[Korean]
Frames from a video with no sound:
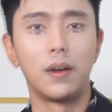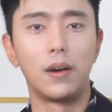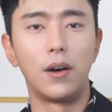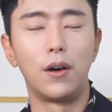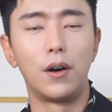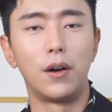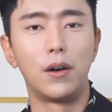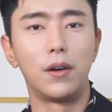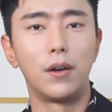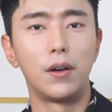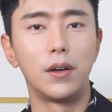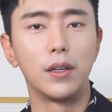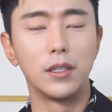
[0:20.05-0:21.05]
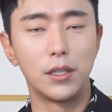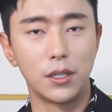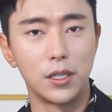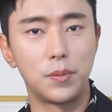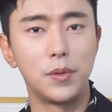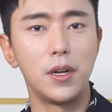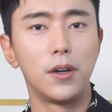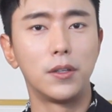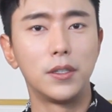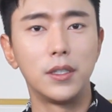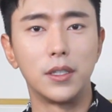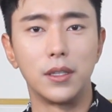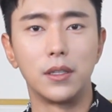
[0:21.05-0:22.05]
어, 2 0 2
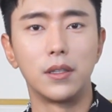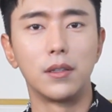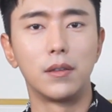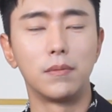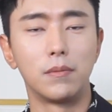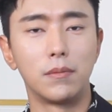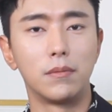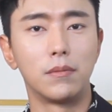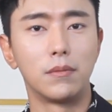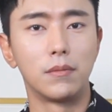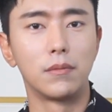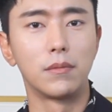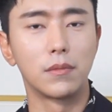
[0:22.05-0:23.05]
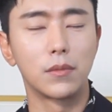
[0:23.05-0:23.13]
1년은 음,